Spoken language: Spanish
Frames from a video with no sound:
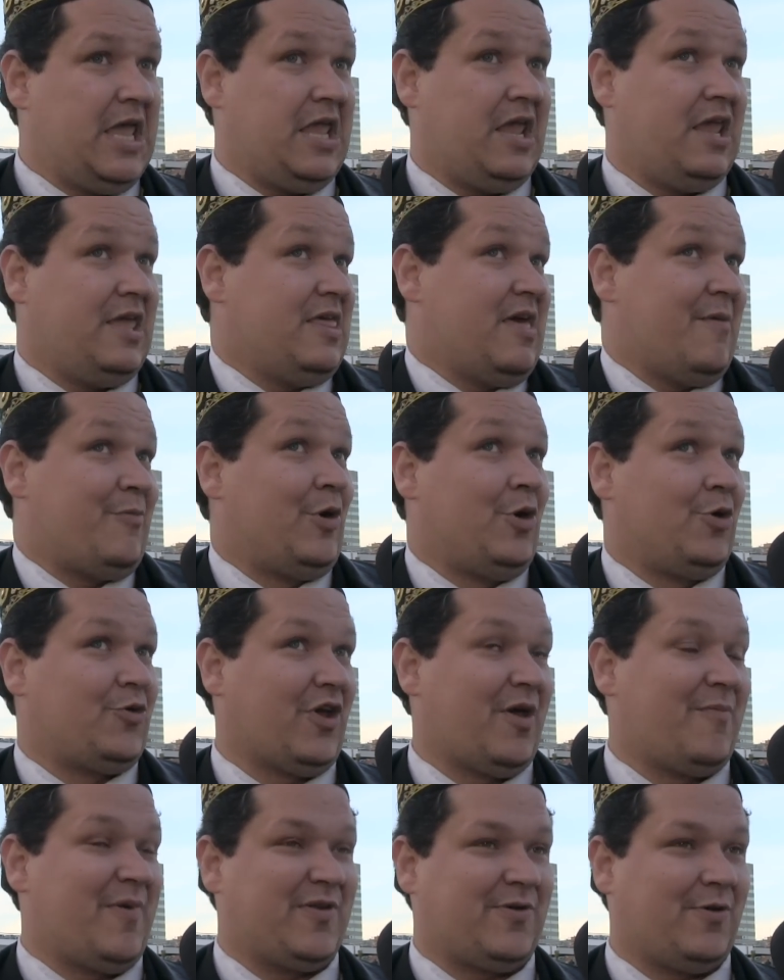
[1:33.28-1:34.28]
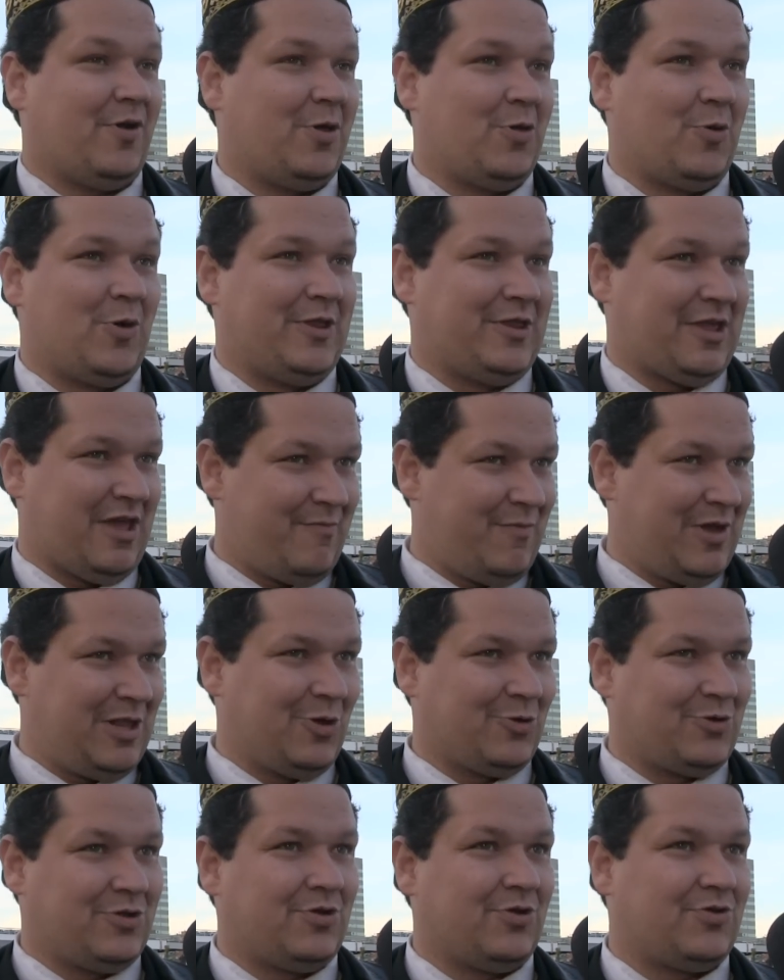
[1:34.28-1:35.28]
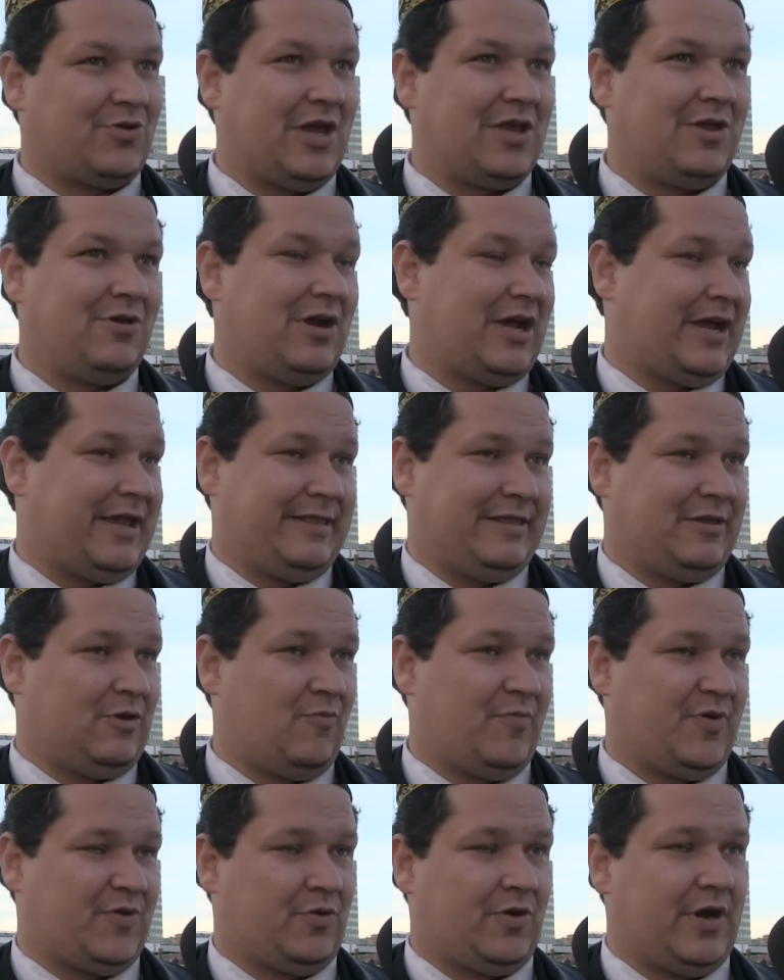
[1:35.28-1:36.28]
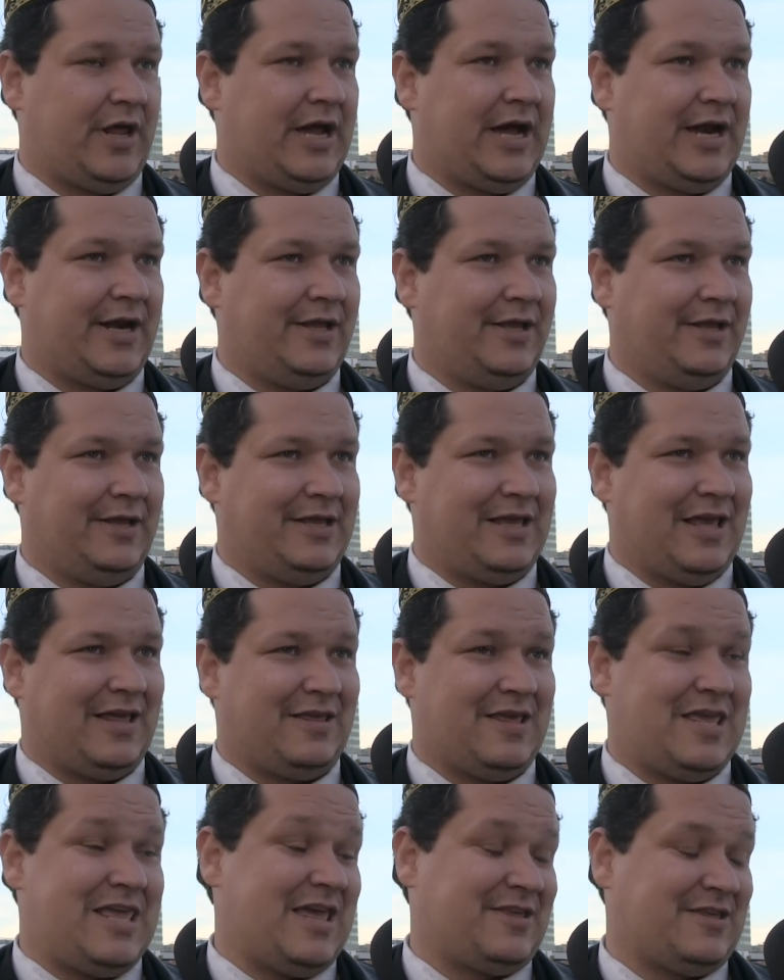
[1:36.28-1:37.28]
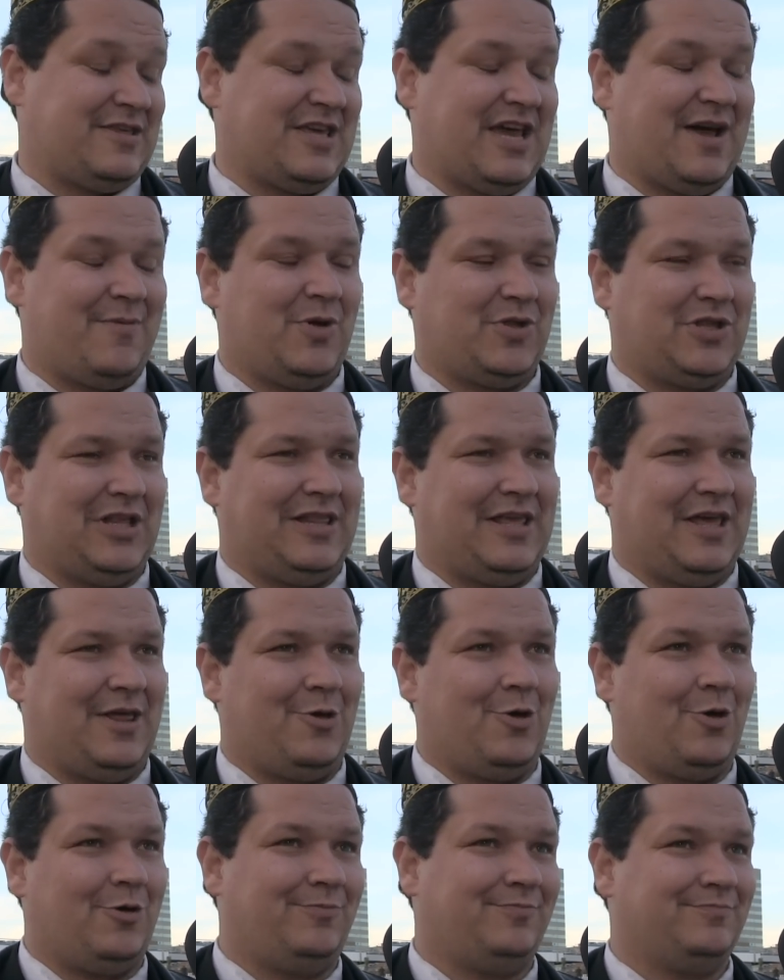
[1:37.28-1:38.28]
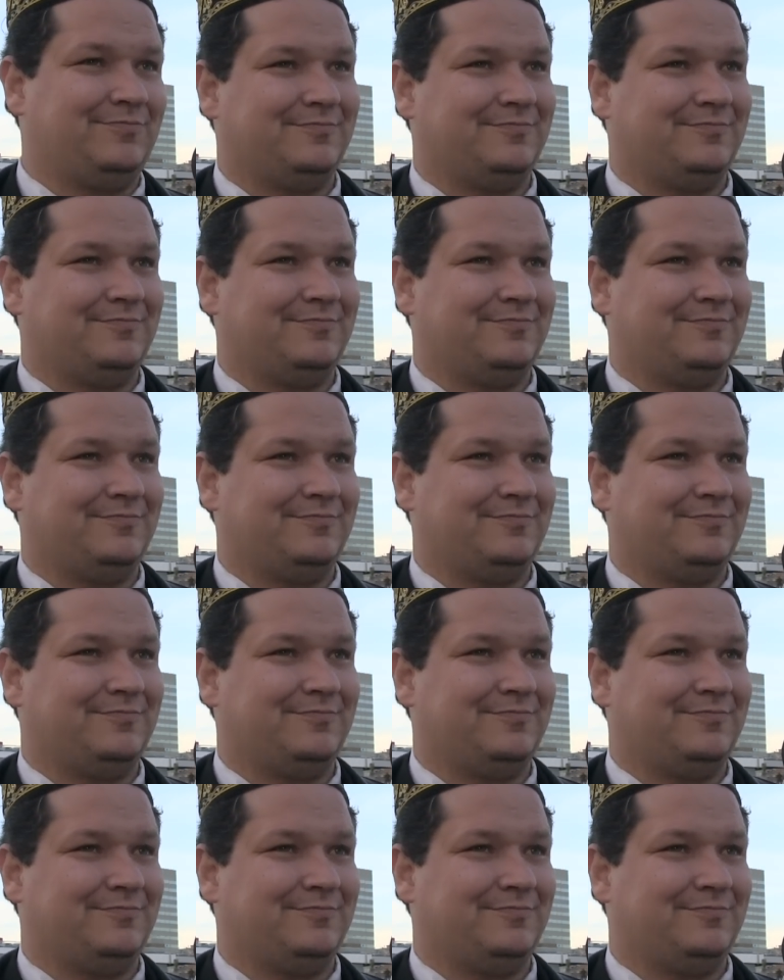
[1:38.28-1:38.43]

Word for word: y después no sé qué pasó, que durante 1200 años la gente lo empezó a negar y así llegamos hasta el día de hoy.